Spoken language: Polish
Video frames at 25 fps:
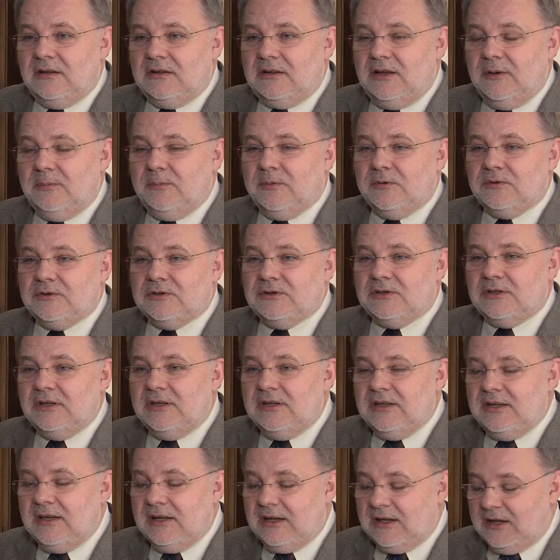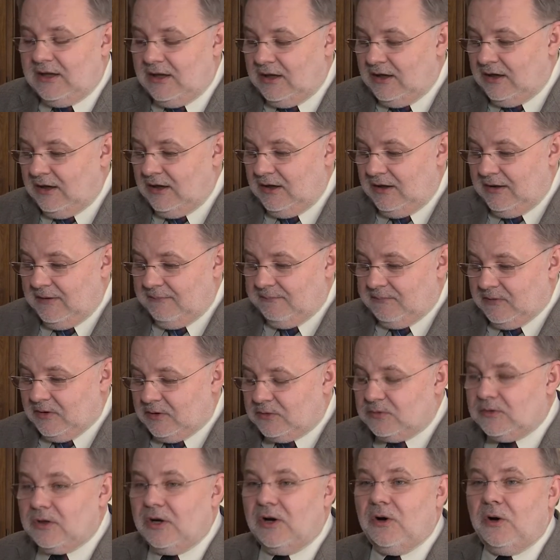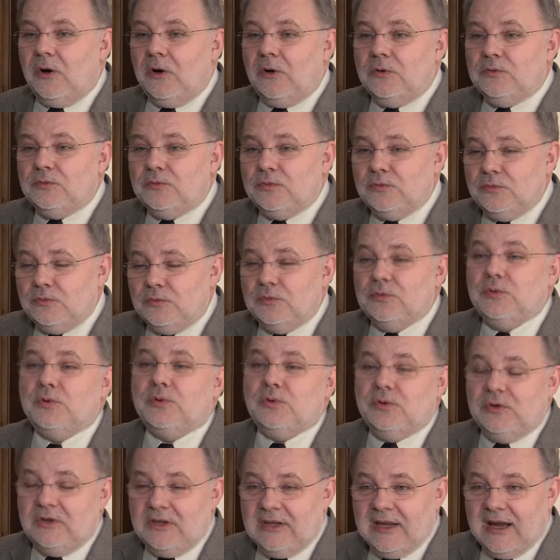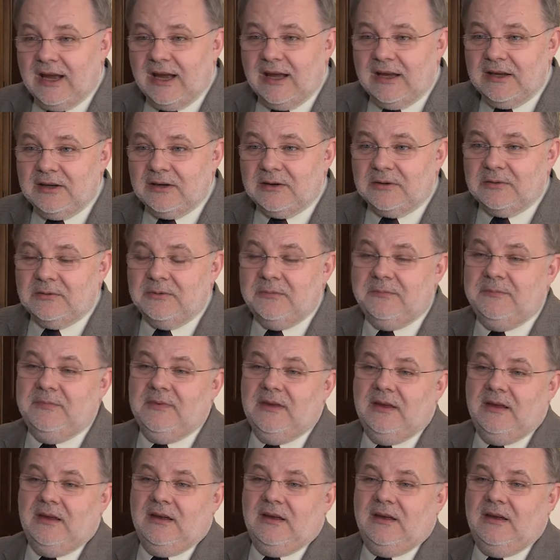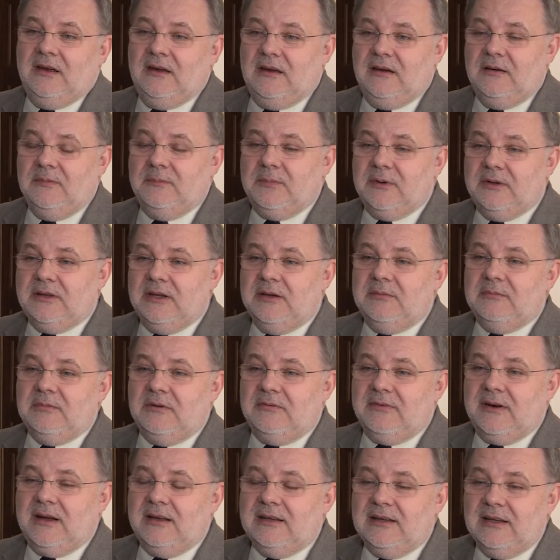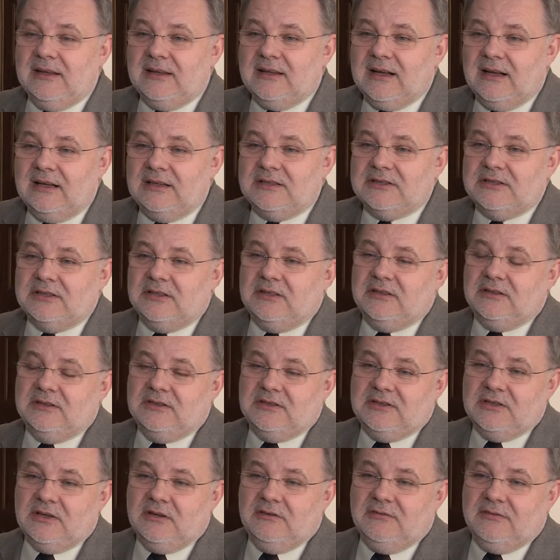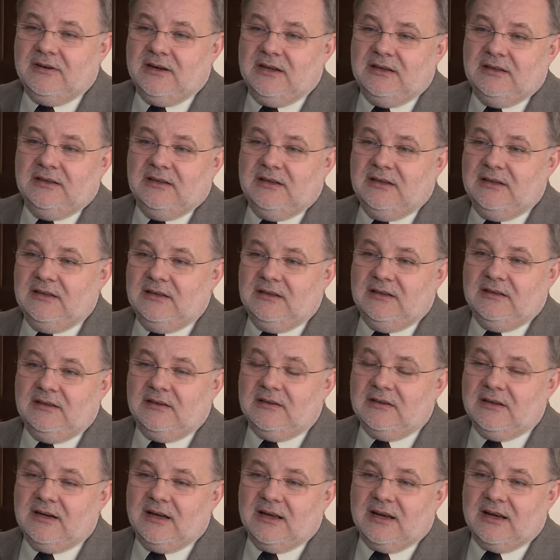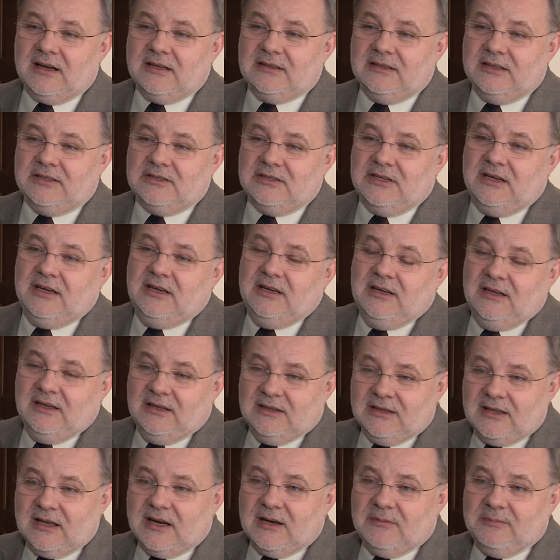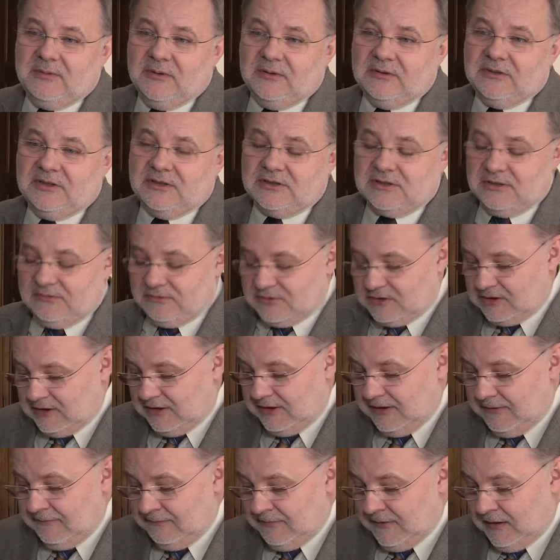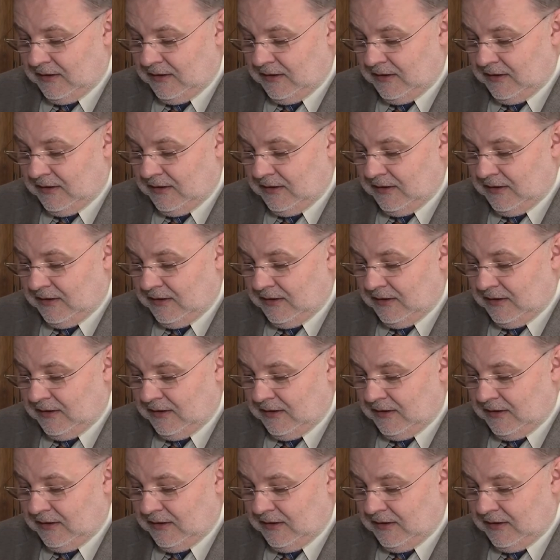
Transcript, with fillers: typu czynniki, które utrudniają e, podejmowanie dalszych oddziaływań e, o charakterze terapeutycznym. Czyli